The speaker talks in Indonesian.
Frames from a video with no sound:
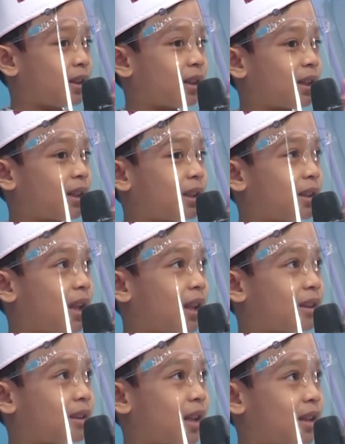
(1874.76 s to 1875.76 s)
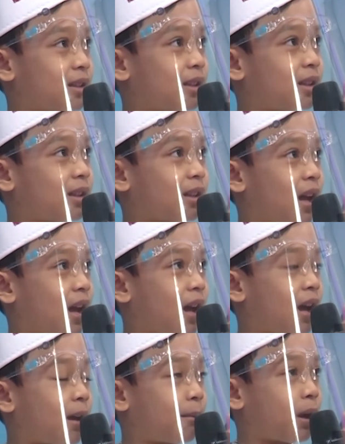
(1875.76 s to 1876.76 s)
illal ladzina
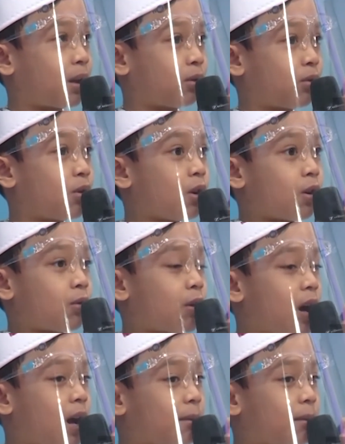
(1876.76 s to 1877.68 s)
amanu wa